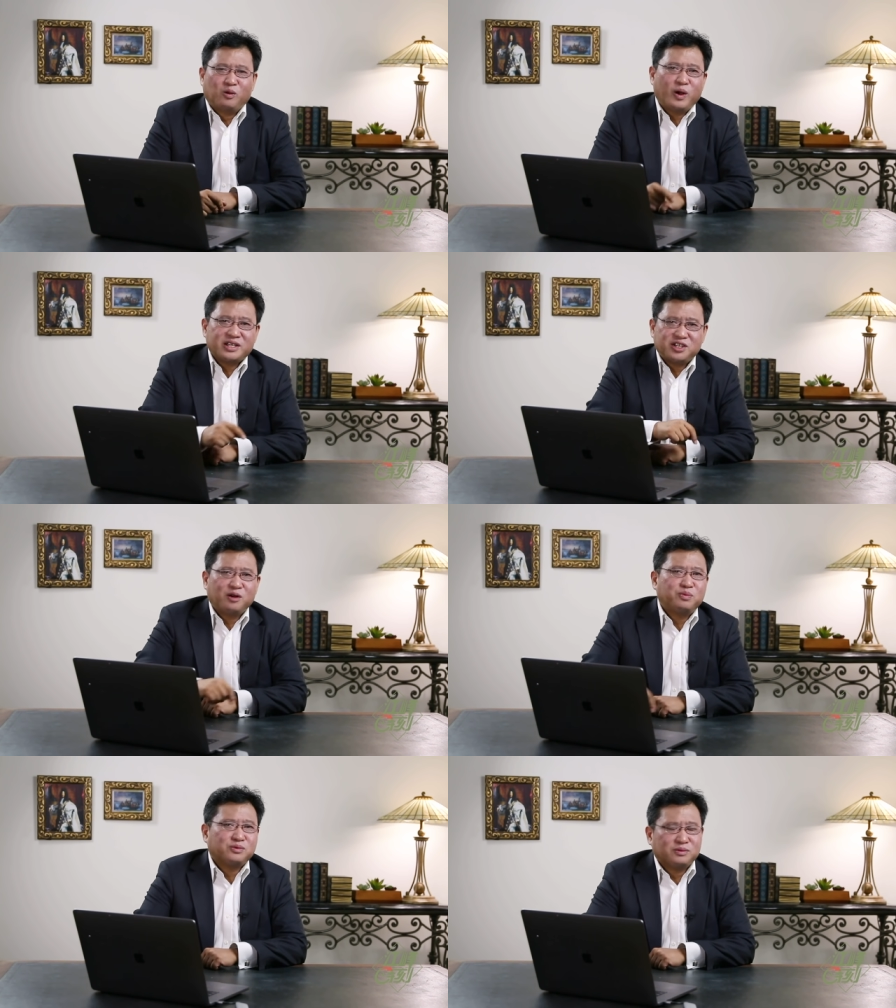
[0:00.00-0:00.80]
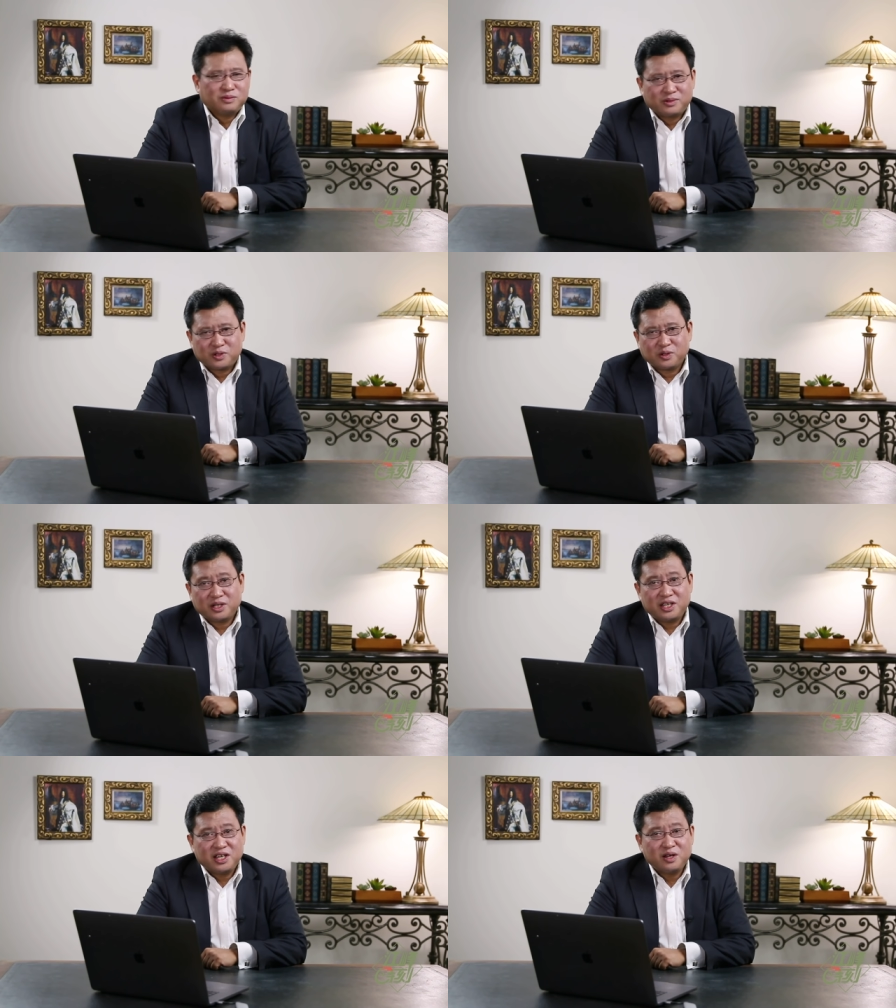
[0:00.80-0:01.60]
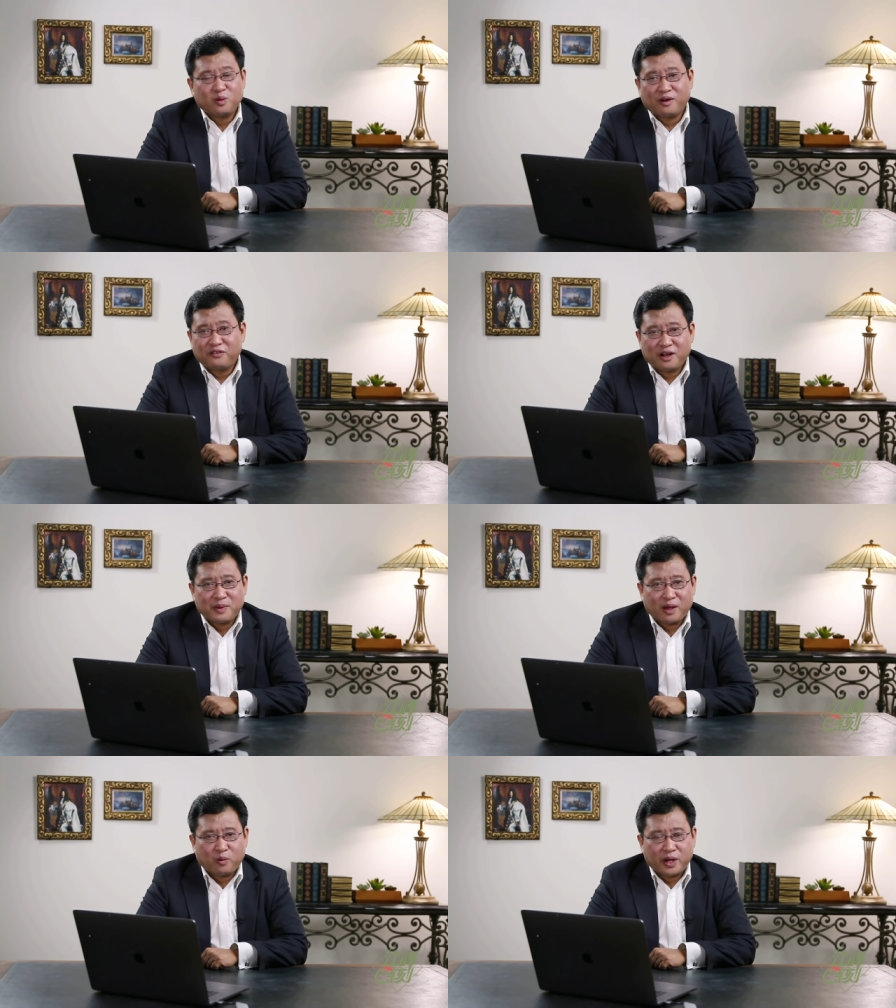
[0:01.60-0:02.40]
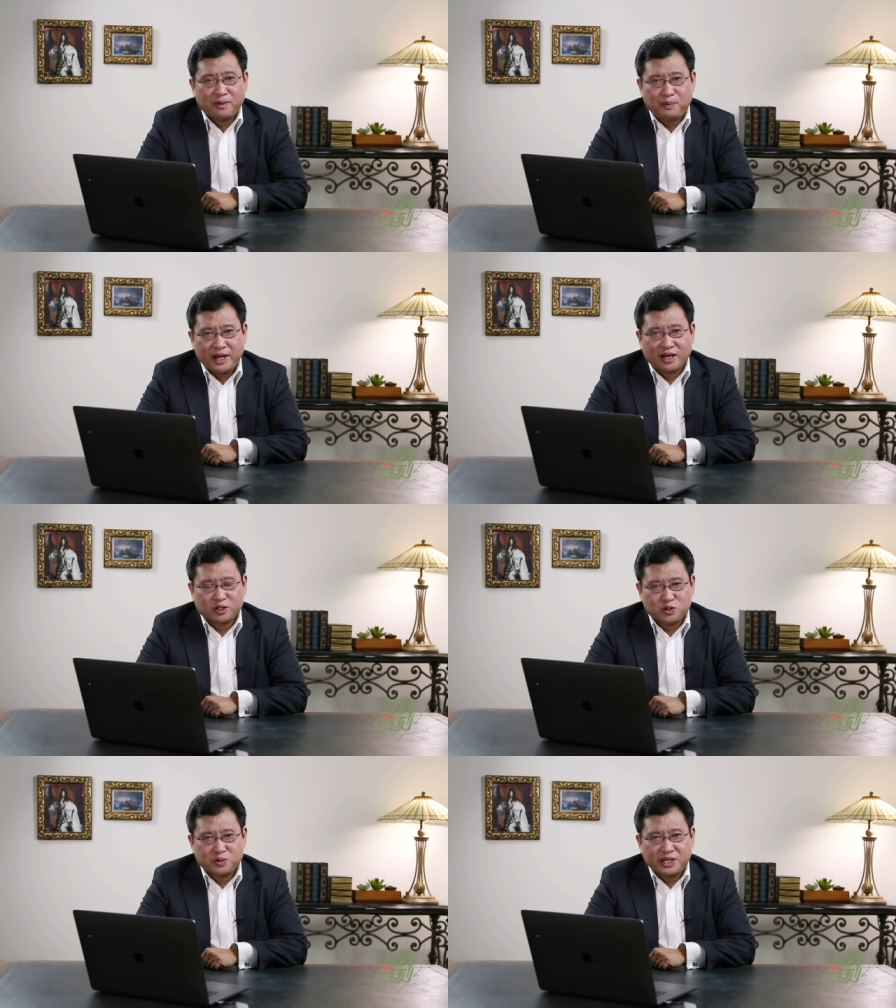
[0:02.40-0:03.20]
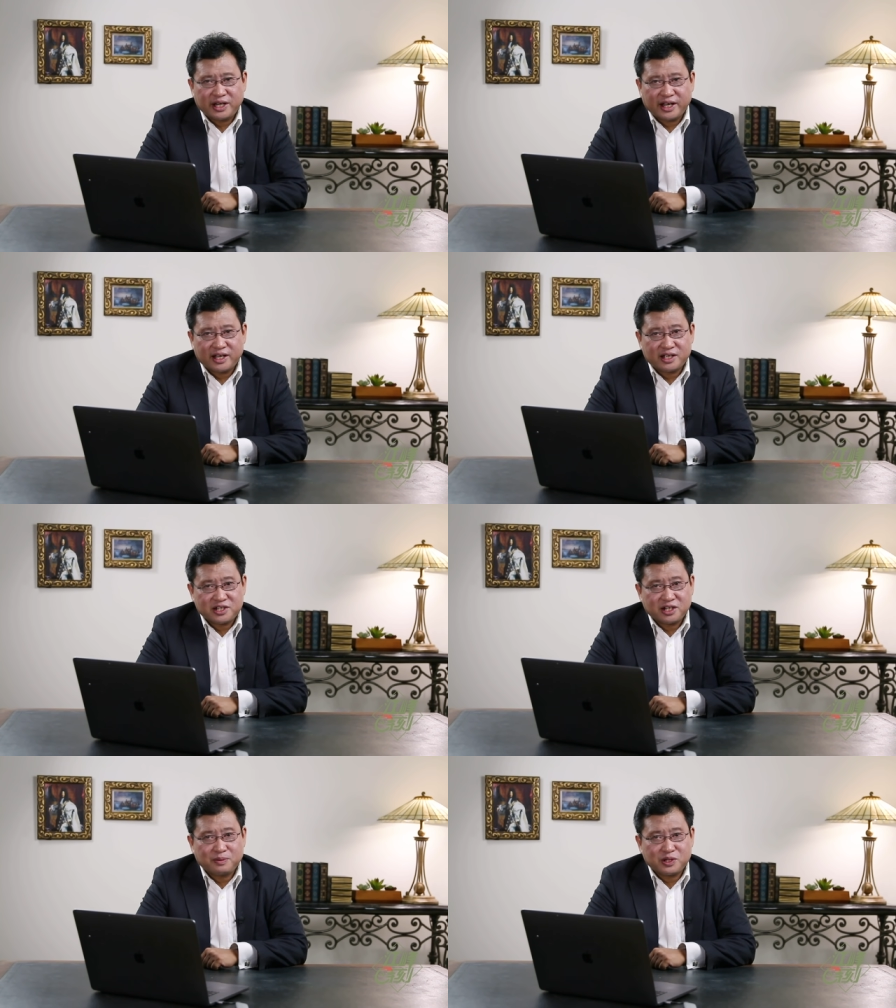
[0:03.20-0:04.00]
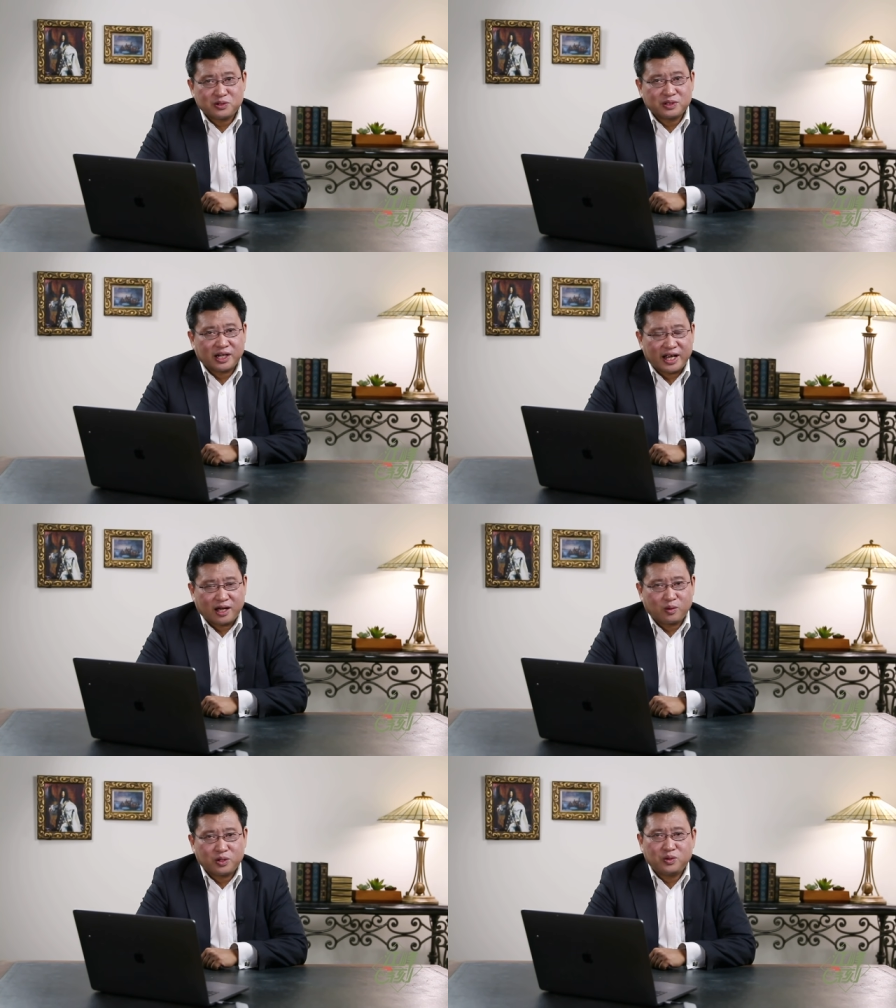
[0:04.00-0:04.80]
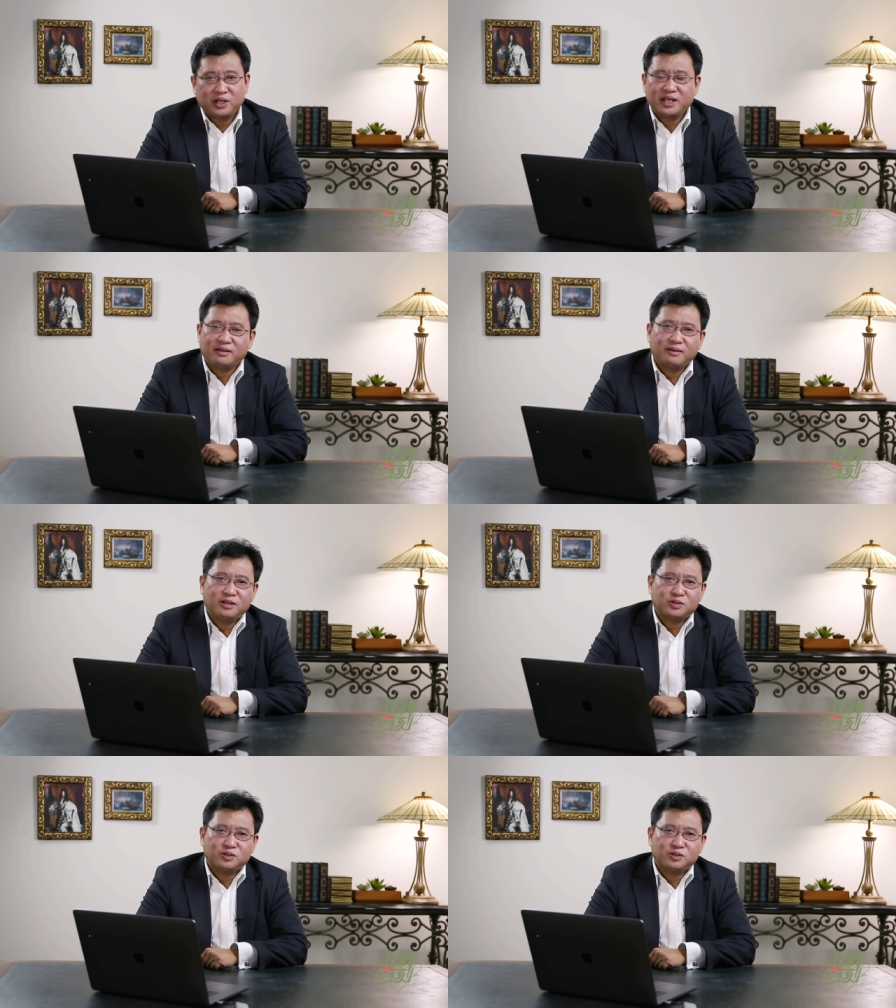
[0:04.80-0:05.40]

外交部说，英国方面违背了中英联合声明中的两国约定，